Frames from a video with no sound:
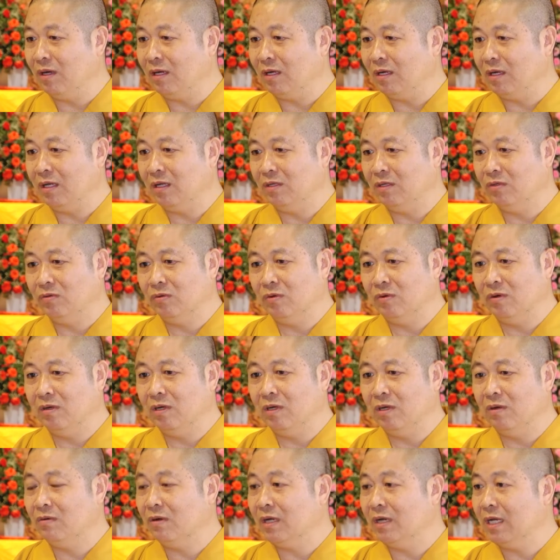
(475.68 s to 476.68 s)
là xuống
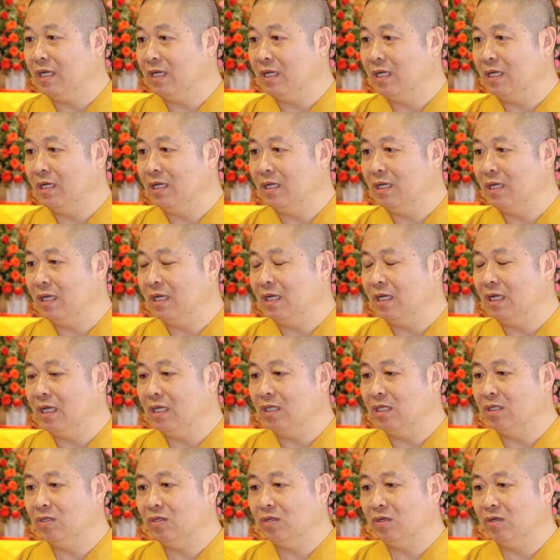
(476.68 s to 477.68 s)
gốc cây để
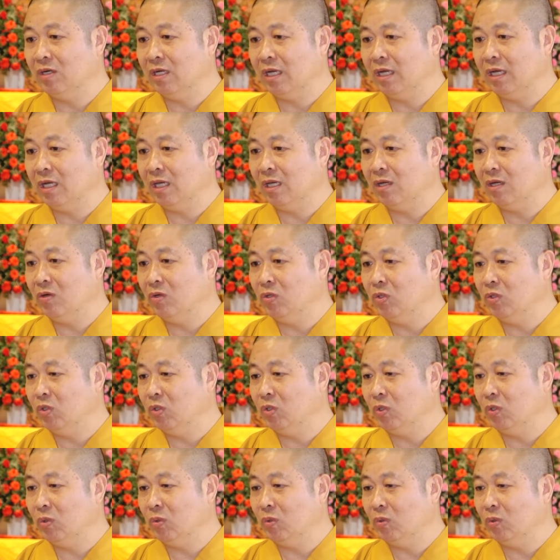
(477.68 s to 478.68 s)
khiến cho các cái côn
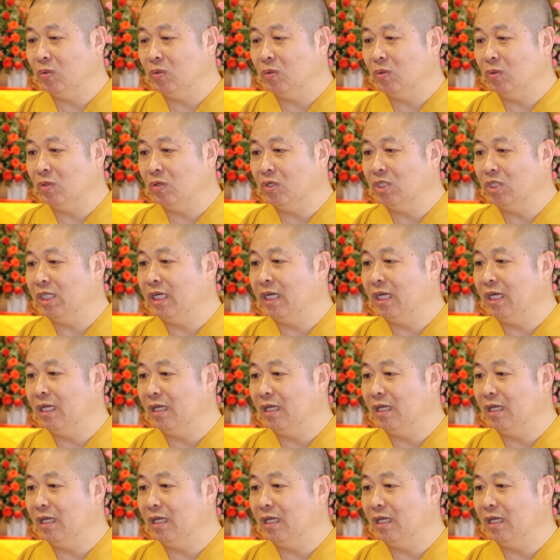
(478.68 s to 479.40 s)
trùng nó chết